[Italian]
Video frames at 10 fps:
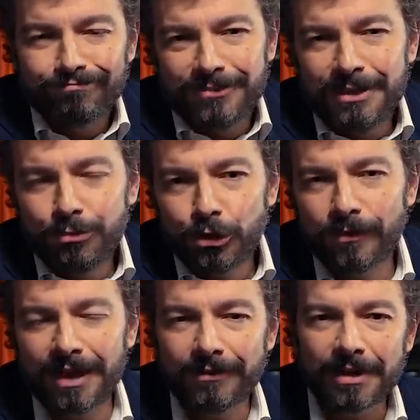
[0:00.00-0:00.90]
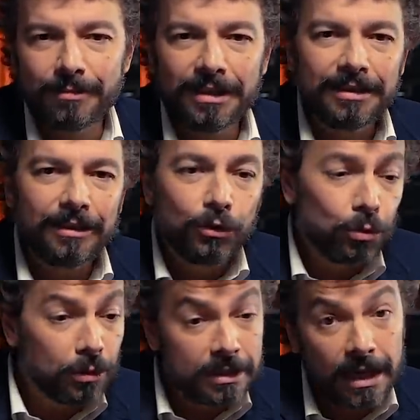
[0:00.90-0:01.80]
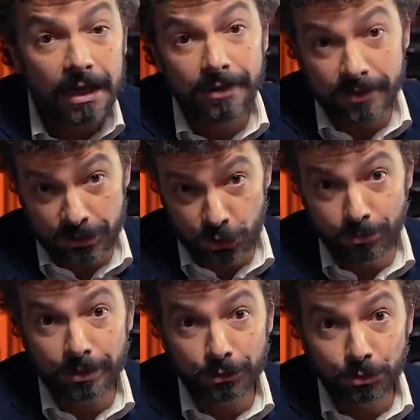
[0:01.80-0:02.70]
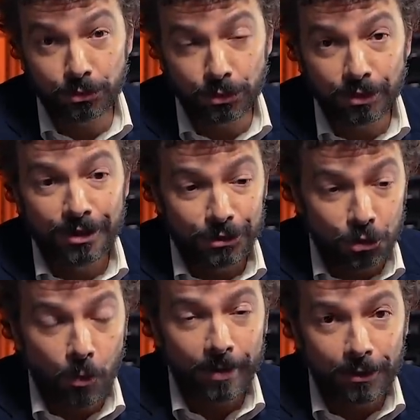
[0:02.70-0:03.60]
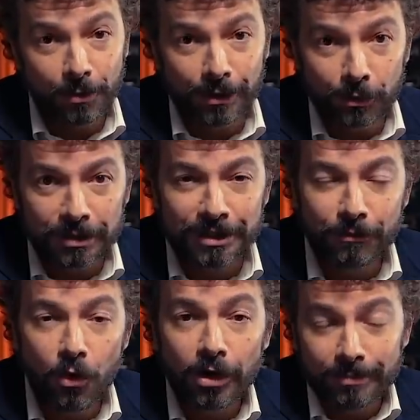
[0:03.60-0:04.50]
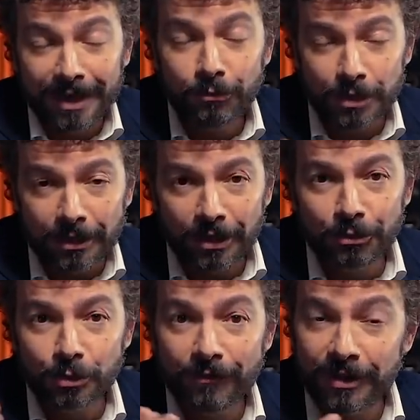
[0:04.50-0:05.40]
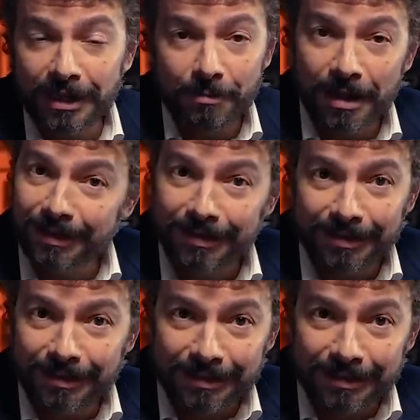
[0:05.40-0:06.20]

si può trovare veramente di tutto e scriverci soprattutto sopra quello che si vuole, magari usando anche una vecchia macchina da